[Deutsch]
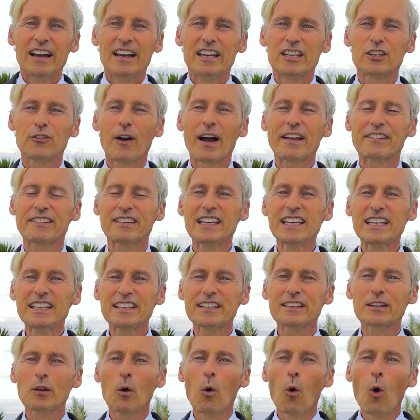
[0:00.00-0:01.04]
Ich weiß
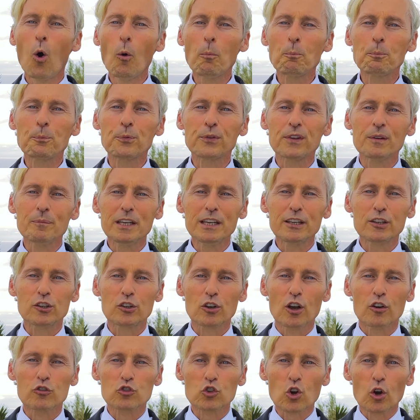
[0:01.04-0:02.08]
nicht, ob Sie
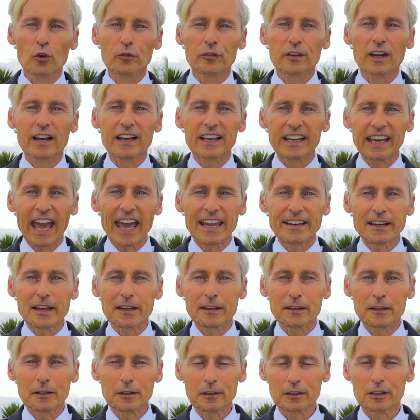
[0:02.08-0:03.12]
mich schon
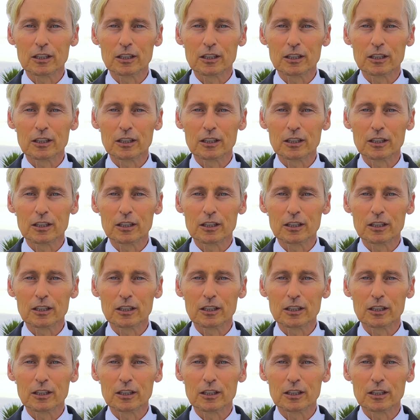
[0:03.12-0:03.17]
kennen.